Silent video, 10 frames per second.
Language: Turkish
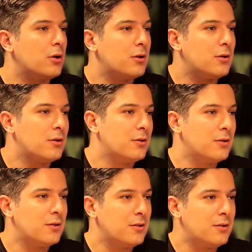artık başarıya
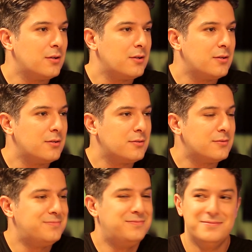ulaşması lazım.
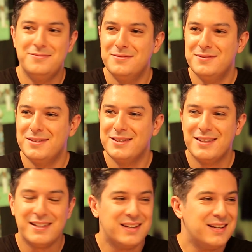Genç takım,
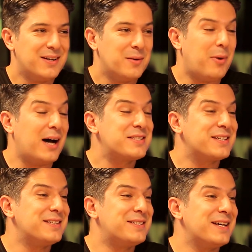underdog, dark
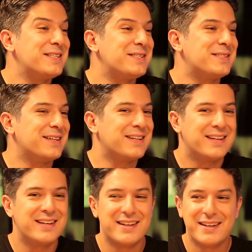sizi. falan geçti